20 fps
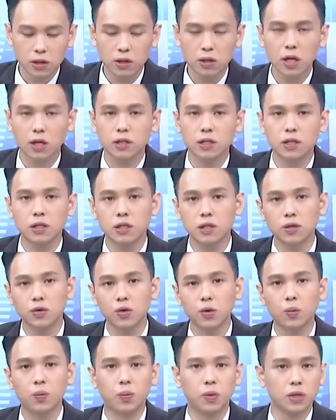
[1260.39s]
个市场信心
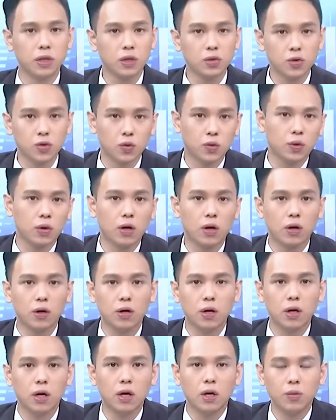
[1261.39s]
度比较足够。